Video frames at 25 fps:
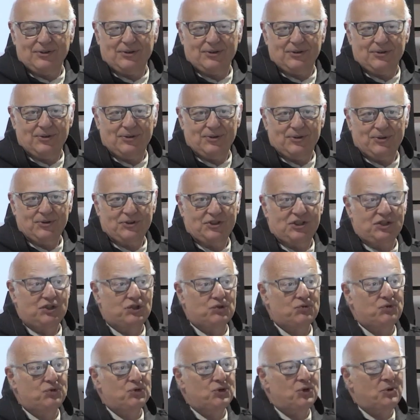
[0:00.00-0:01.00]
Euh, si je
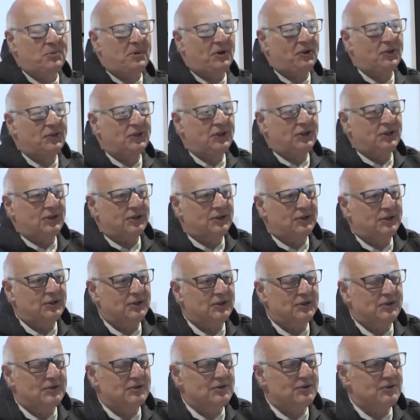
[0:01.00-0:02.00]
vous demande euh,
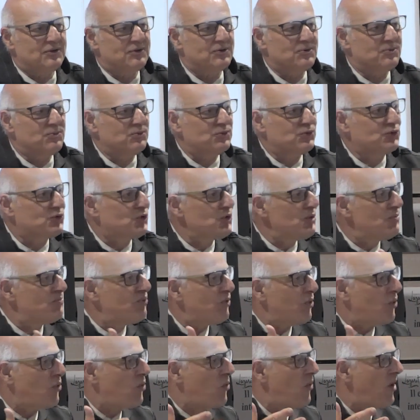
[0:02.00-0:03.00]
ce
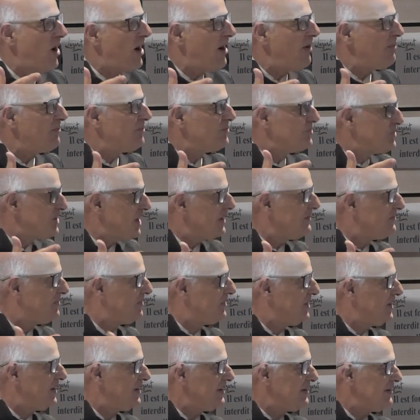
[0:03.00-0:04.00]
pourquoi vous êtes
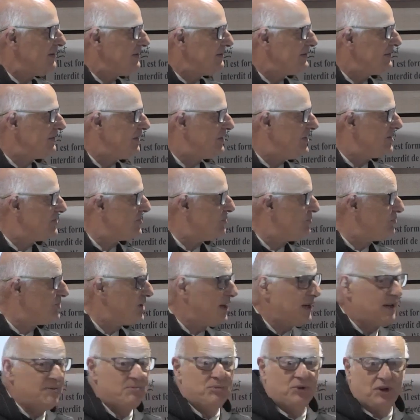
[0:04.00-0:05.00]
fait, qu'est-ce que vous
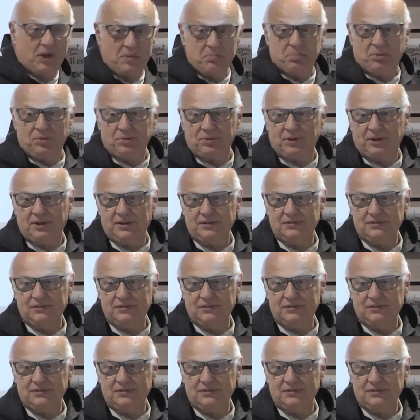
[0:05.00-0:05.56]
allez me répondre